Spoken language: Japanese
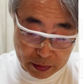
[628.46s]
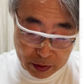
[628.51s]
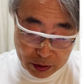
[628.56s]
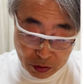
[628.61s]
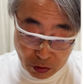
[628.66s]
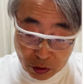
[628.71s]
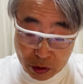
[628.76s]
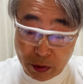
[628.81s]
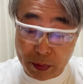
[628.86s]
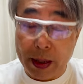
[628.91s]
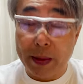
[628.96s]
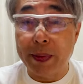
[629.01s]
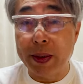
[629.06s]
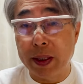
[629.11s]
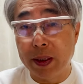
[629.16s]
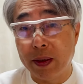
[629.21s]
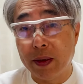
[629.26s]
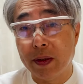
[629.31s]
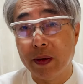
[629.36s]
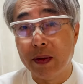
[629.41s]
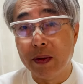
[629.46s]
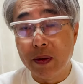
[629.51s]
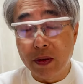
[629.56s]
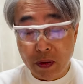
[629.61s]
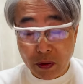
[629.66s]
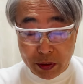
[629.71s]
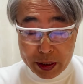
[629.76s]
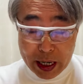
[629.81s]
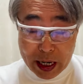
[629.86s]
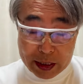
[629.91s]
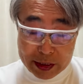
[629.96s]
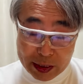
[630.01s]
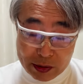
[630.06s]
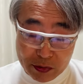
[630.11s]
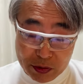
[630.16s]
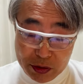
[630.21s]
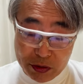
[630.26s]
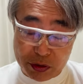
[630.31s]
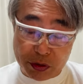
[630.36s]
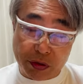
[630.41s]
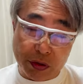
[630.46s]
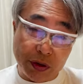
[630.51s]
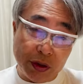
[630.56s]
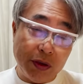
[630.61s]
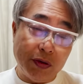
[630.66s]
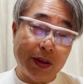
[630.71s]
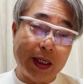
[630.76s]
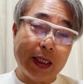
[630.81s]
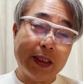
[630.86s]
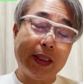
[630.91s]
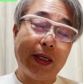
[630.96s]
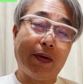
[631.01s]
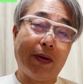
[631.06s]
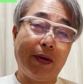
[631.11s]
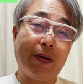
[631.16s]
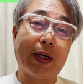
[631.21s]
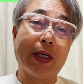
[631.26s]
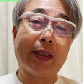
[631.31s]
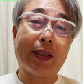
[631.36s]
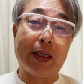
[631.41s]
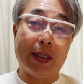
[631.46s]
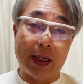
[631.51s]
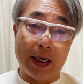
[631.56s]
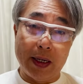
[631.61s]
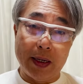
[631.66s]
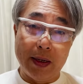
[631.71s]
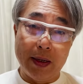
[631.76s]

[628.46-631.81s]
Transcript: この場面よ。これ、浅野に普通に打たした方が良かったで。